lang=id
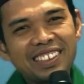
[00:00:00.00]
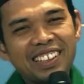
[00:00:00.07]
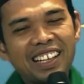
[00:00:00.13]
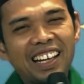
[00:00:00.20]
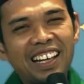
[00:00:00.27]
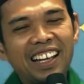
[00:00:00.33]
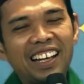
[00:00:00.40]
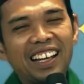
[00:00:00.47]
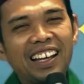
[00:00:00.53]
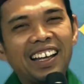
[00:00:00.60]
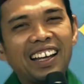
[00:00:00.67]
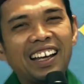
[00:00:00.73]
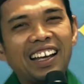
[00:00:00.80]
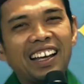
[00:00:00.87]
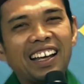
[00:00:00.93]

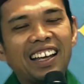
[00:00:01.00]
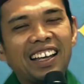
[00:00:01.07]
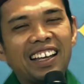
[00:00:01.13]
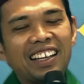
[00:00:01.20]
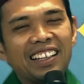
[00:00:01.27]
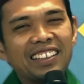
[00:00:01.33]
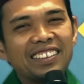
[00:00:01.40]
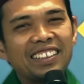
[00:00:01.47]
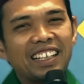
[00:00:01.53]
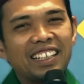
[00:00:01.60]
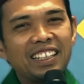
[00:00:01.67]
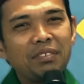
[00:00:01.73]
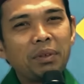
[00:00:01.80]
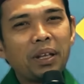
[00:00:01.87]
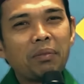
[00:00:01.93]
Nah,
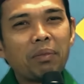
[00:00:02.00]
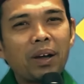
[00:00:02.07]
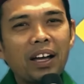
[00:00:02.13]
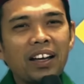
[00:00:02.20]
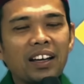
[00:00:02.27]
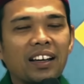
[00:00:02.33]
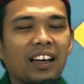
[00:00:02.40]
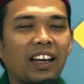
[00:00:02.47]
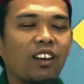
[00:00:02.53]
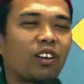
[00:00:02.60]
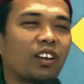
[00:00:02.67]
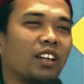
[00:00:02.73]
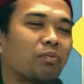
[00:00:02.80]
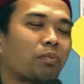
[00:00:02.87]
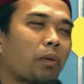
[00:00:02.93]
jadi memang kalau di